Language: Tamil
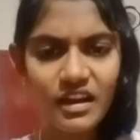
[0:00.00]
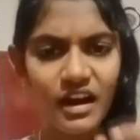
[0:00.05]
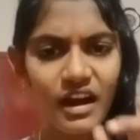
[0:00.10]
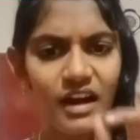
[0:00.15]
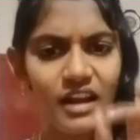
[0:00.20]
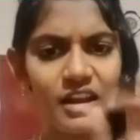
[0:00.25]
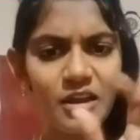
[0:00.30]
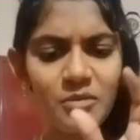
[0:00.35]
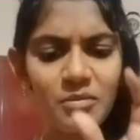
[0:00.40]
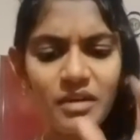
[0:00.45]

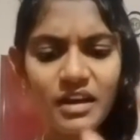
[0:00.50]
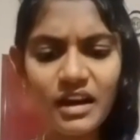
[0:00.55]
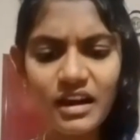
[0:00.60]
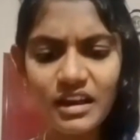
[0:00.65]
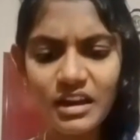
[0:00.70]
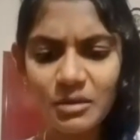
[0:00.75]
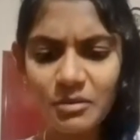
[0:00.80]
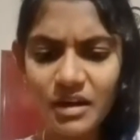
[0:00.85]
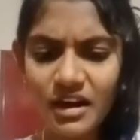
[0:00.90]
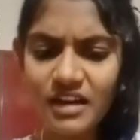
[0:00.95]
காலம்
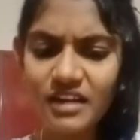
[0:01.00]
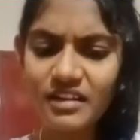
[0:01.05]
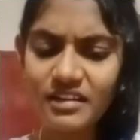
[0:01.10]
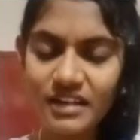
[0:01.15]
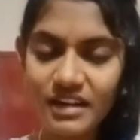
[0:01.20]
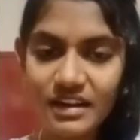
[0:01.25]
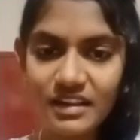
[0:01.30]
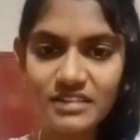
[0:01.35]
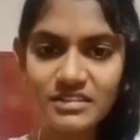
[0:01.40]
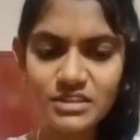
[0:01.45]
காலமாக
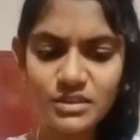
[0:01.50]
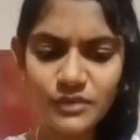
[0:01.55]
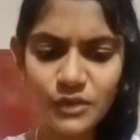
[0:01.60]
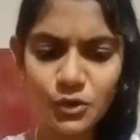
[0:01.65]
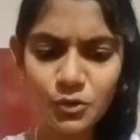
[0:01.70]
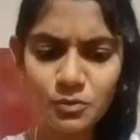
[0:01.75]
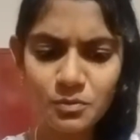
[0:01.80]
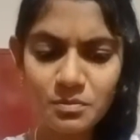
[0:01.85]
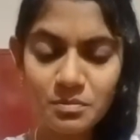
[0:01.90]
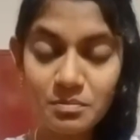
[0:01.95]
நடந்து
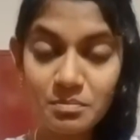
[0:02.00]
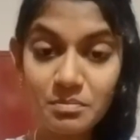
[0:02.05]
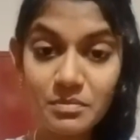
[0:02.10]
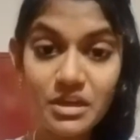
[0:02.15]
வரும்